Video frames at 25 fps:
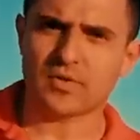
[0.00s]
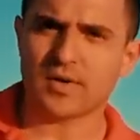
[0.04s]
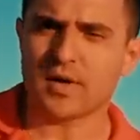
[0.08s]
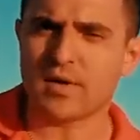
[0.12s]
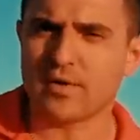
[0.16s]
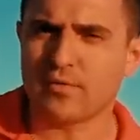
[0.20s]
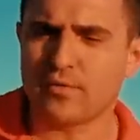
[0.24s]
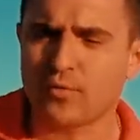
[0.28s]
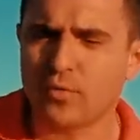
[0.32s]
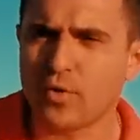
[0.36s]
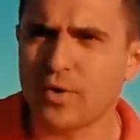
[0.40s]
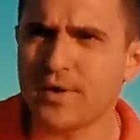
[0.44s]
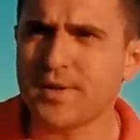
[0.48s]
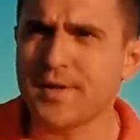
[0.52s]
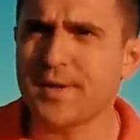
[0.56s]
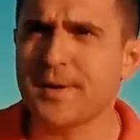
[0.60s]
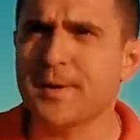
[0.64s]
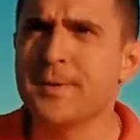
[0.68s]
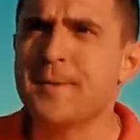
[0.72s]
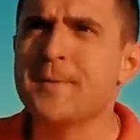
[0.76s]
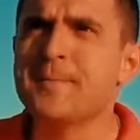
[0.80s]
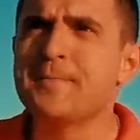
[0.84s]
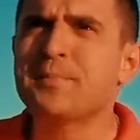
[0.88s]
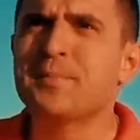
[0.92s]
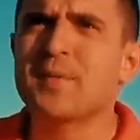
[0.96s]
в Калифорнии.
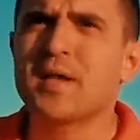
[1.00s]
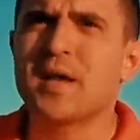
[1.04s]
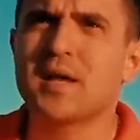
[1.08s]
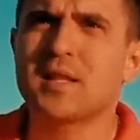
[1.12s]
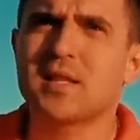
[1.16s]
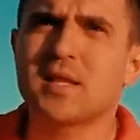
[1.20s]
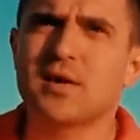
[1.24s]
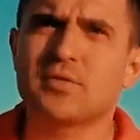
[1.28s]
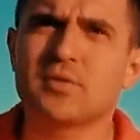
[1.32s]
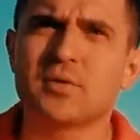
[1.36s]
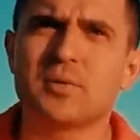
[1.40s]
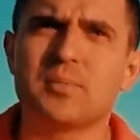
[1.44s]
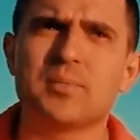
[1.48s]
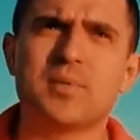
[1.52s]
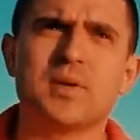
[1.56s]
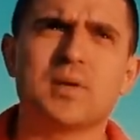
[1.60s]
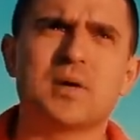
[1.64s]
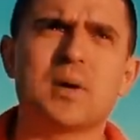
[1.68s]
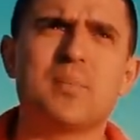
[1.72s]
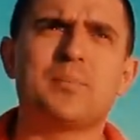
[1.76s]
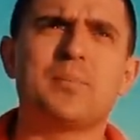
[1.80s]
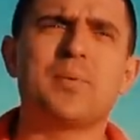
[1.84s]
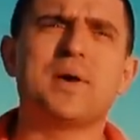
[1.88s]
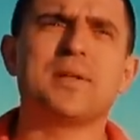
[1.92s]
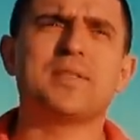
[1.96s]
Это автомобиль
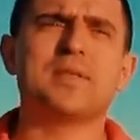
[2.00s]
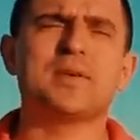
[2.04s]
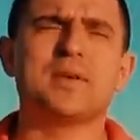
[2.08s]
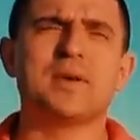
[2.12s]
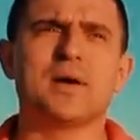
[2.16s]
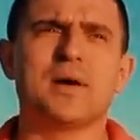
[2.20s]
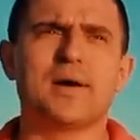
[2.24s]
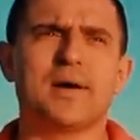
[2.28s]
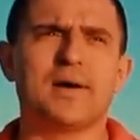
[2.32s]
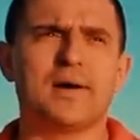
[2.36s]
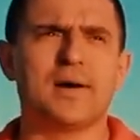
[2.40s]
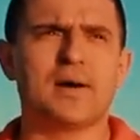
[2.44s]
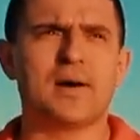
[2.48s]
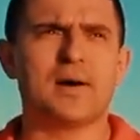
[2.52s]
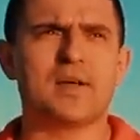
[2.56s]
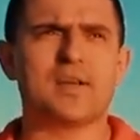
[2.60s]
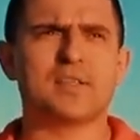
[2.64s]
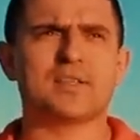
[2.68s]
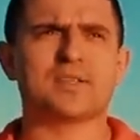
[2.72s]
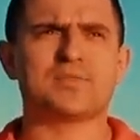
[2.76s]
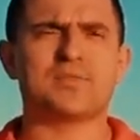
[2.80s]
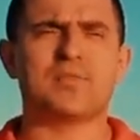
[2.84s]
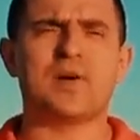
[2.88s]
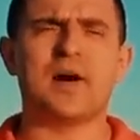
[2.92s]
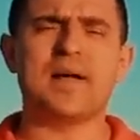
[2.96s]
компании э,
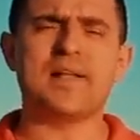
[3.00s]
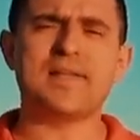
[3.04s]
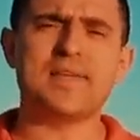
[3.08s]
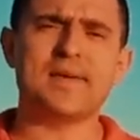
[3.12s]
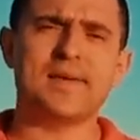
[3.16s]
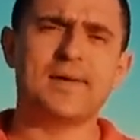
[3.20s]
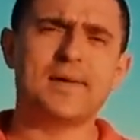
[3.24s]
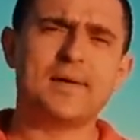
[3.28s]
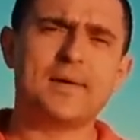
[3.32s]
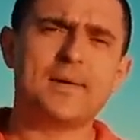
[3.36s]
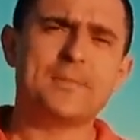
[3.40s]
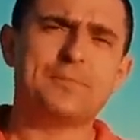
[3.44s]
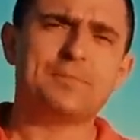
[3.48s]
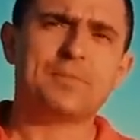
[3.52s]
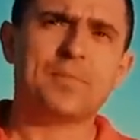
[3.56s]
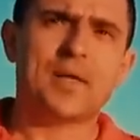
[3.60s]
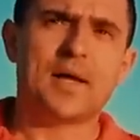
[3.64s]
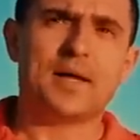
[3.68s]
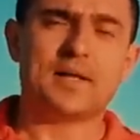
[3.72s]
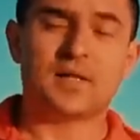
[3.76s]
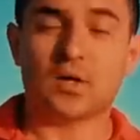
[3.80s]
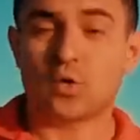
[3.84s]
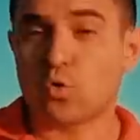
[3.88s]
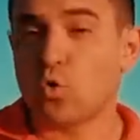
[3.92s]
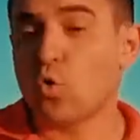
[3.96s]
Ризвани.
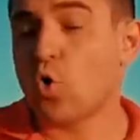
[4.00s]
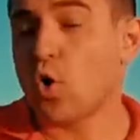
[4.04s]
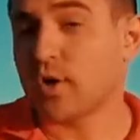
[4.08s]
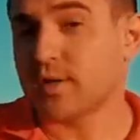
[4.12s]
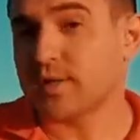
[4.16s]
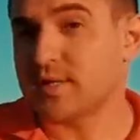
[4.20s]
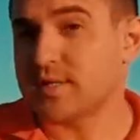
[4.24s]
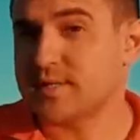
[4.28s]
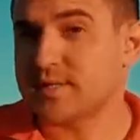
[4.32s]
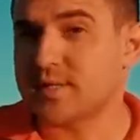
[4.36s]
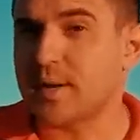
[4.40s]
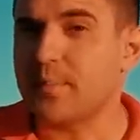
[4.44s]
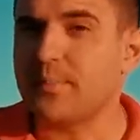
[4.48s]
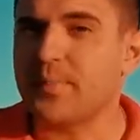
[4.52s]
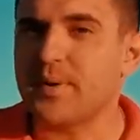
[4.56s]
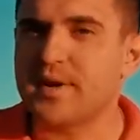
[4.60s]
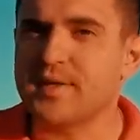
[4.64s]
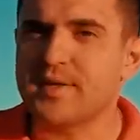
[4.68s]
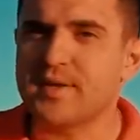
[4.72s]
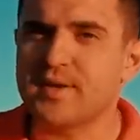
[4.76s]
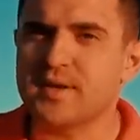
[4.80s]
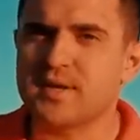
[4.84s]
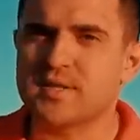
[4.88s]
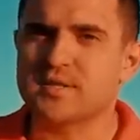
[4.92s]
Это гордость компании